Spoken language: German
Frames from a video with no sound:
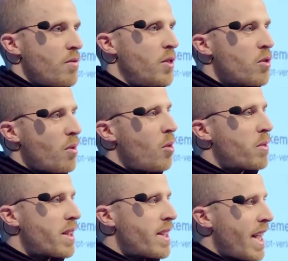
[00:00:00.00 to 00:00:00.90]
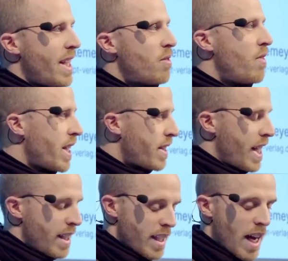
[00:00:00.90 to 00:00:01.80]
wird überhaupt gezählt, wer
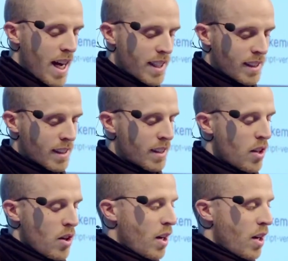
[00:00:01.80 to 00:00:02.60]
zählt die Daten